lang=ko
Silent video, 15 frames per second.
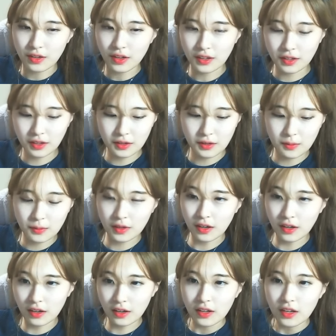
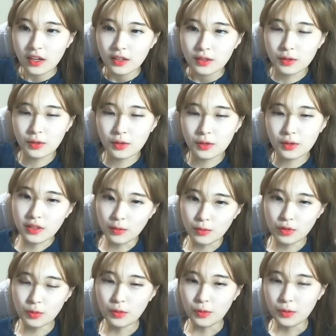아니겠습니까? 저 진짜
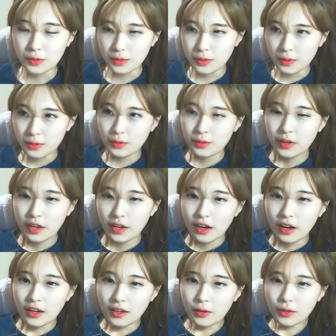물어볼 거 있어요.
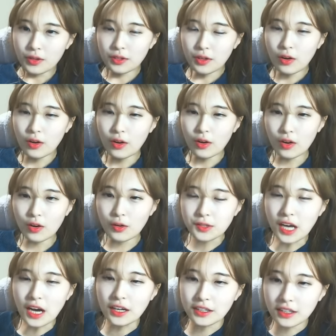아, 여기서
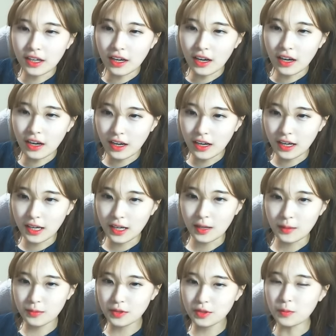
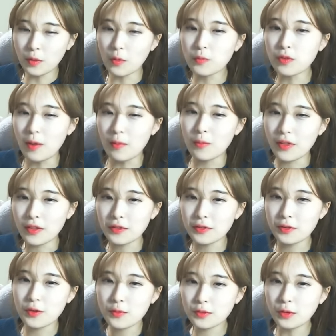자기가 미드 버프 안
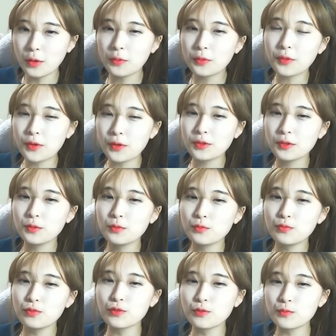받았어요. 미드 없어요. 지금
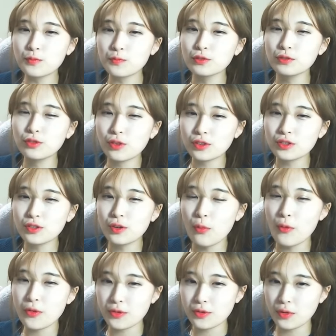푹푹 눌러지는 거
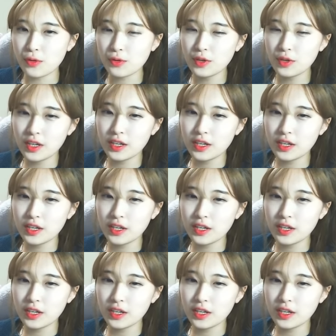보이시죠?